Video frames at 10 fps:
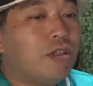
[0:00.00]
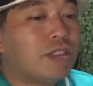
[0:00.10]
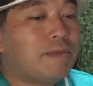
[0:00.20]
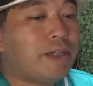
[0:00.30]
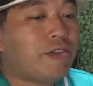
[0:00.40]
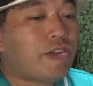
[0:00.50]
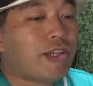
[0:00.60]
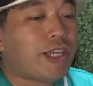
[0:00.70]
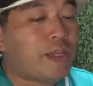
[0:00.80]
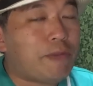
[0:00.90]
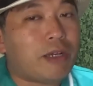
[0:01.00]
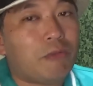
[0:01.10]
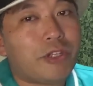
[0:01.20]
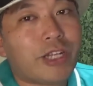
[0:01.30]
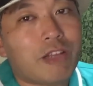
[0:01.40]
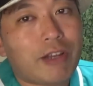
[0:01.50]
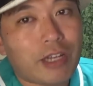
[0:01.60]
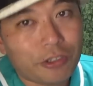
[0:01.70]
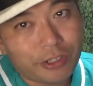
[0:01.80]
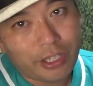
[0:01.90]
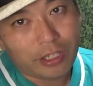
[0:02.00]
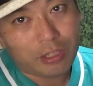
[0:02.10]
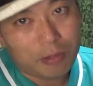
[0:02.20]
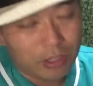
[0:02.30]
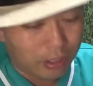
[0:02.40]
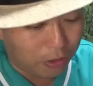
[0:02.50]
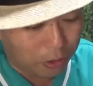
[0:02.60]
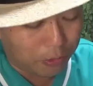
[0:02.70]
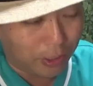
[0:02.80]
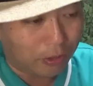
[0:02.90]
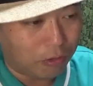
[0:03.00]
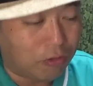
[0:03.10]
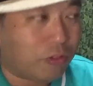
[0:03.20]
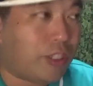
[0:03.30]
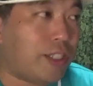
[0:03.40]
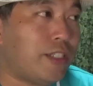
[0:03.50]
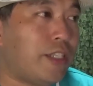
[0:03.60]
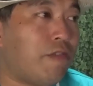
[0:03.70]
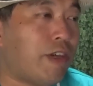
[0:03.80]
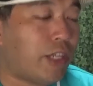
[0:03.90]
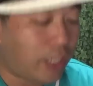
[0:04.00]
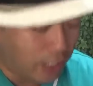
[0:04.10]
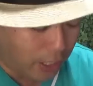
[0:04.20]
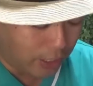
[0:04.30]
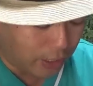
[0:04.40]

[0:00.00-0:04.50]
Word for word: スマイルアゲイン、まあもう一回笑うって意味合いだと思うけど、本当に全然笑えなかっ